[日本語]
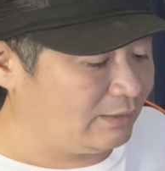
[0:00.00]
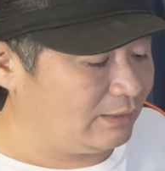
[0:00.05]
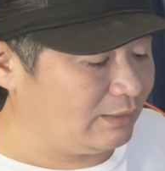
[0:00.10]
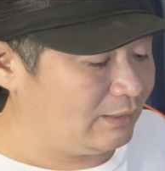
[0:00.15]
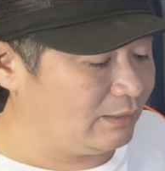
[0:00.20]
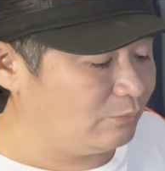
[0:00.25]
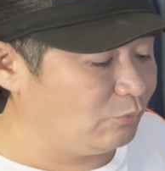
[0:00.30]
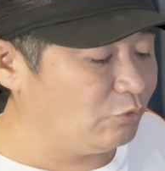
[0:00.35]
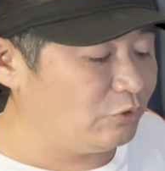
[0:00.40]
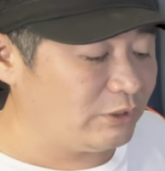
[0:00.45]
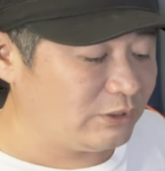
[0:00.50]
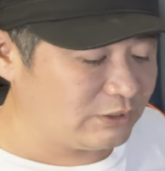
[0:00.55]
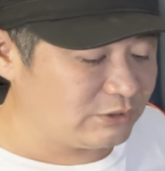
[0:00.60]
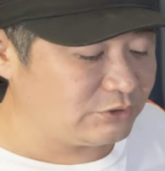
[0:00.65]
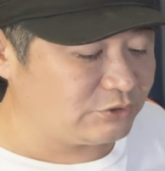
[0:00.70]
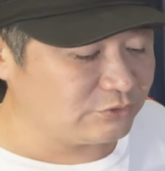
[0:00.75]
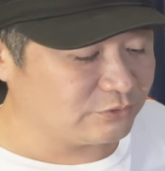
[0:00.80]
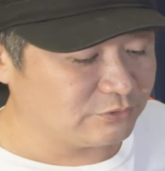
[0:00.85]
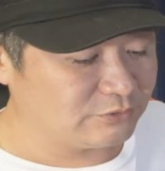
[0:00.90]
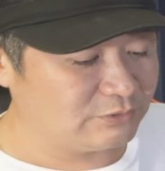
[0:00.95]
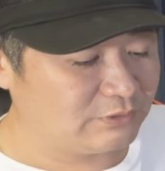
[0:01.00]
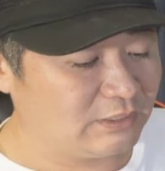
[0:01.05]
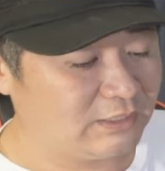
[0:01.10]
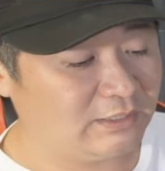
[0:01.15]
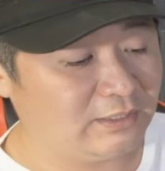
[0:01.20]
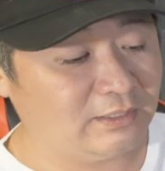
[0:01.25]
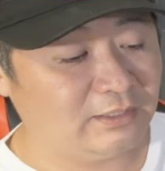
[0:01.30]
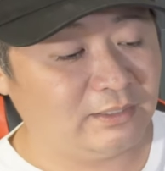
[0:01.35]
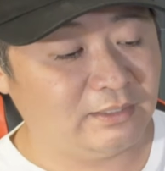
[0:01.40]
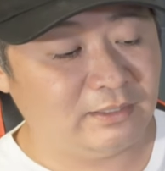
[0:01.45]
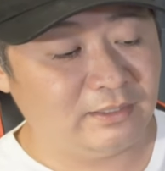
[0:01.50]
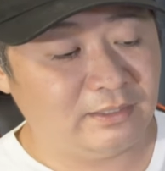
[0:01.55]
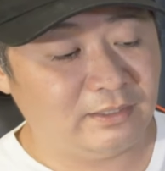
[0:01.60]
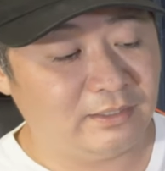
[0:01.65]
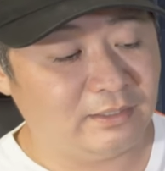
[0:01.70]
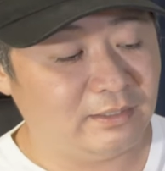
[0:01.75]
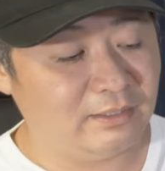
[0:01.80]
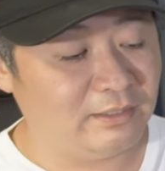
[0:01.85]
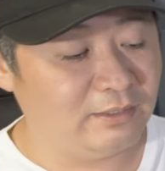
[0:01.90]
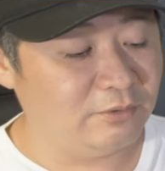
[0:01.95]
えもう一機種、
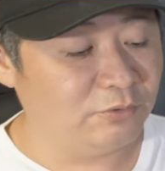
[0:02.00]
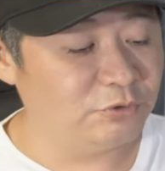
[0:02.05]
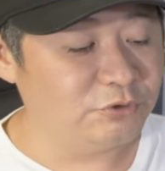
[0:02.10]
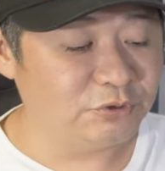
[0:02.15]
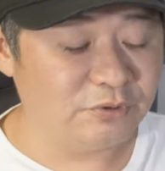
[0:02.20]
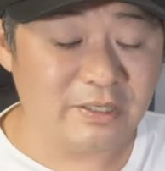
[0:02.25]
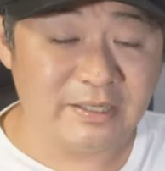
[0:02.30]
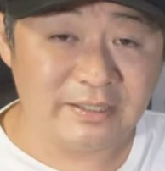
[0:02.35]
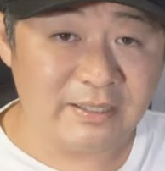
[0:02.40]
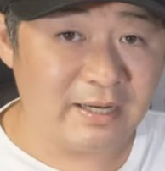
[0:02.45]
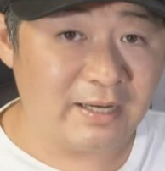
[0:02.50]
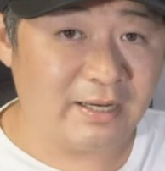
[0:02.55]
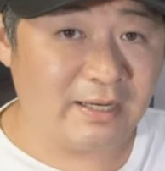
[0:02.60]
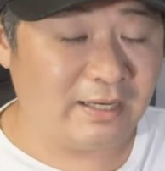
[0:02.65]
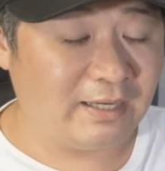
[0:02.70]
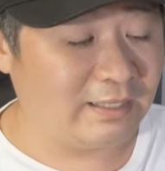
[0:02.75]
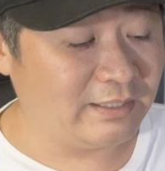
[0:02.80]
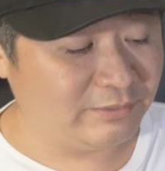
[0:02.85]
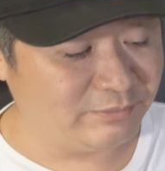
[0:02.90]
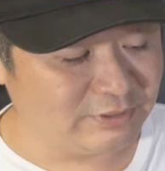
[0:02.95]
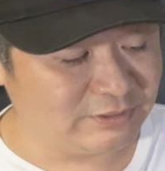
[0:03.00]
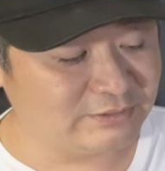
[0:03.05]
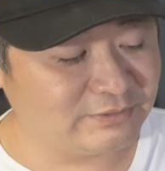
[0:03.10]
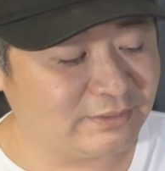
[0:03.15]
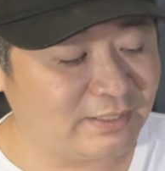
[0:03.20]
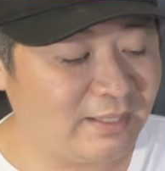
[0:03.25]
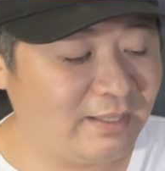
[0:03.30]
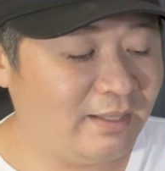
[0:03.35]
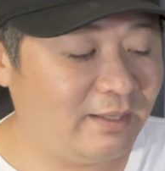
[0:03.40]
えご紹介があります。